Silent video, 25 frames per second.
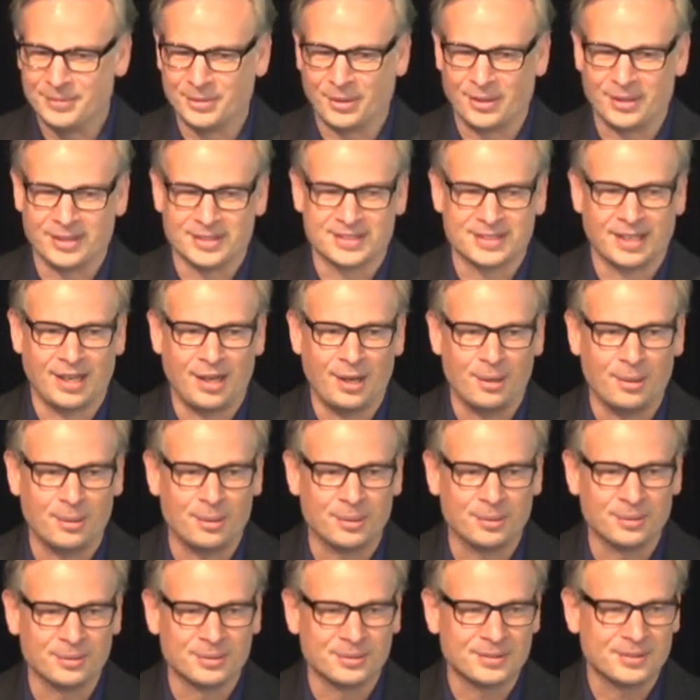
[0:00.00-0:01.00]
ein neues
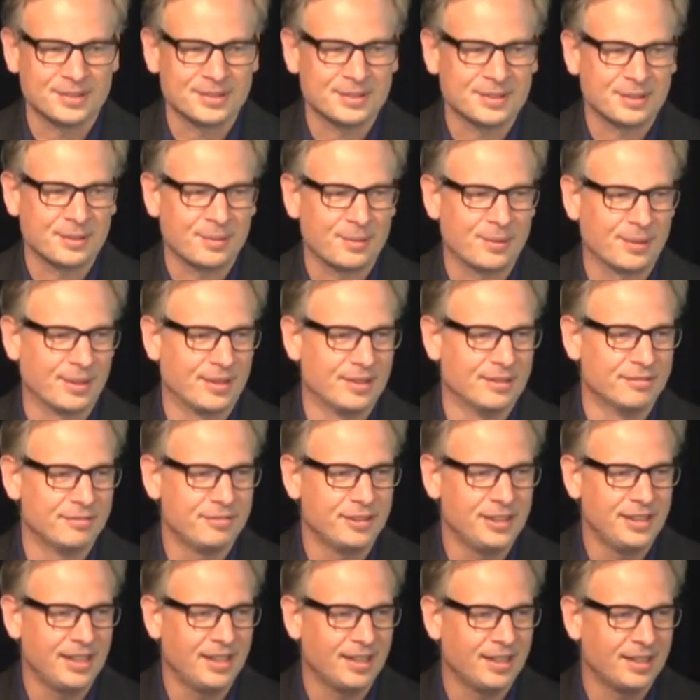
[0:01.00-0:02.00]
Haus oder eine
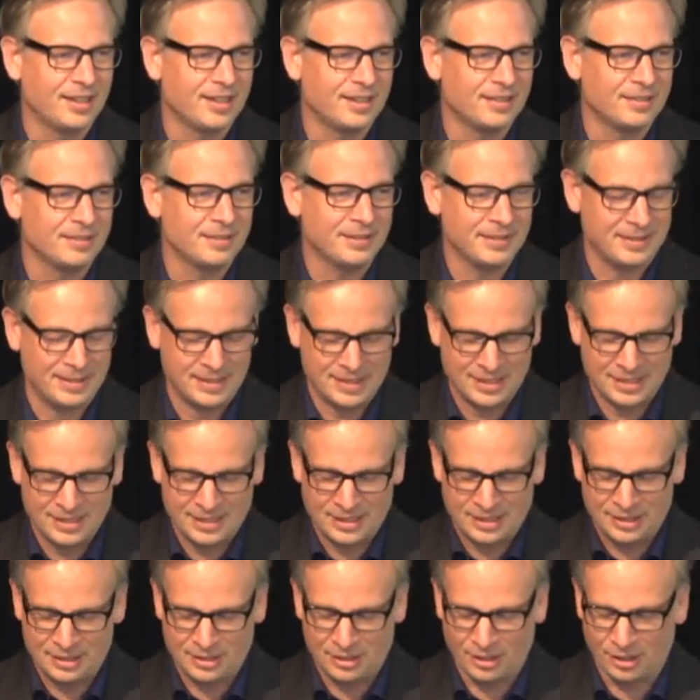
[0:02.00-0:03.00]
Villa,
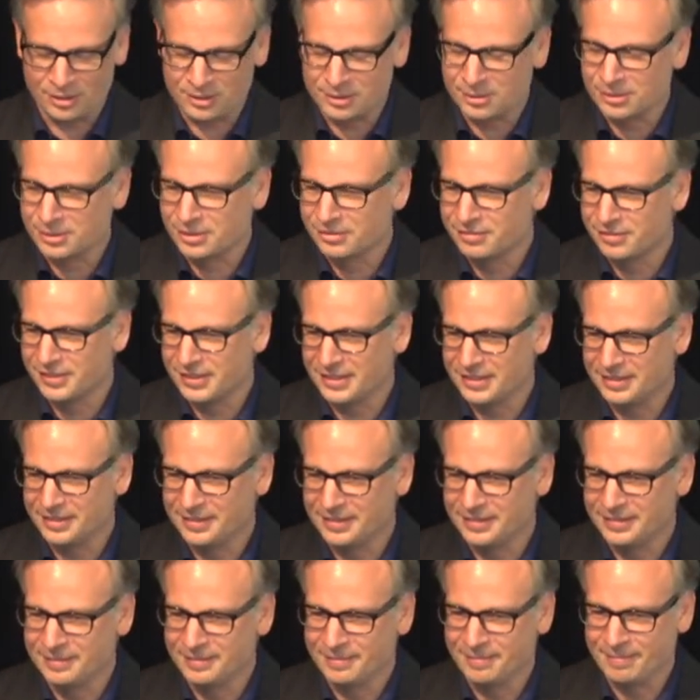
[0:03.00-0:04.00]
ein Lotto
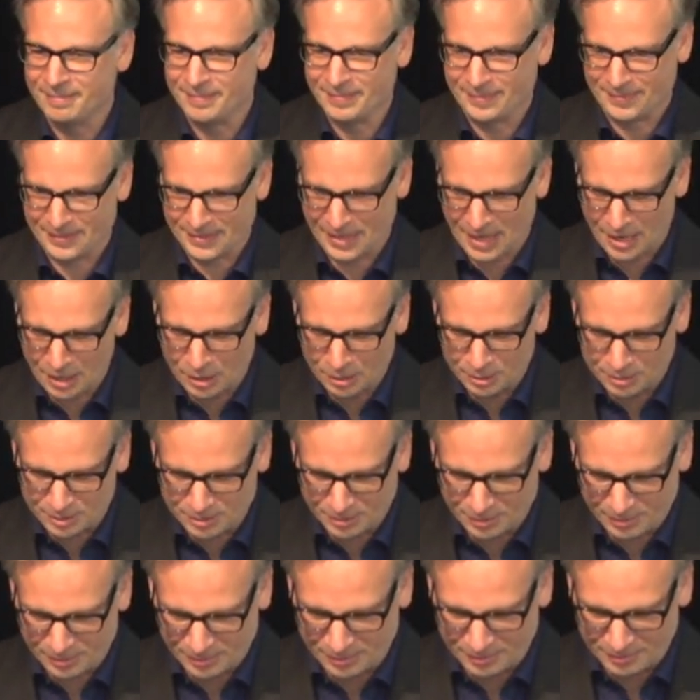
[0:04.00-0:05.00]
gewinnen, ein
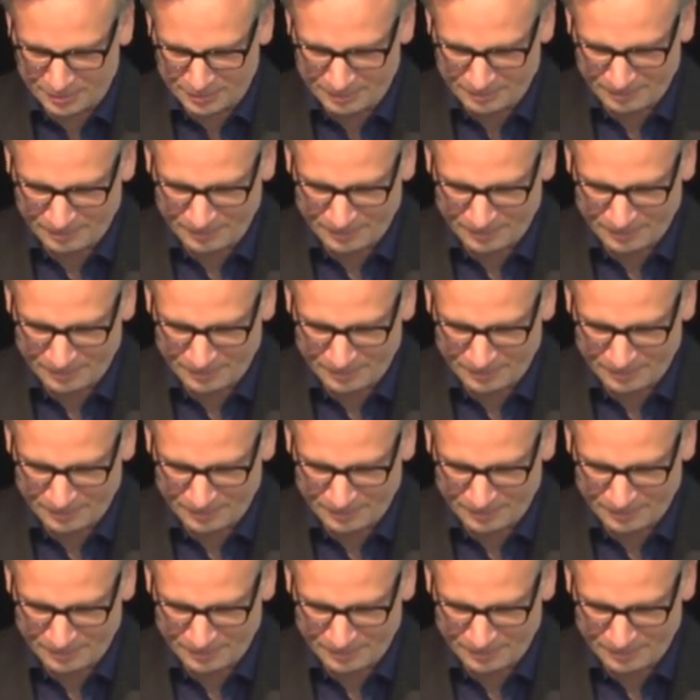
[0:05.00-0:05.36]
Auto,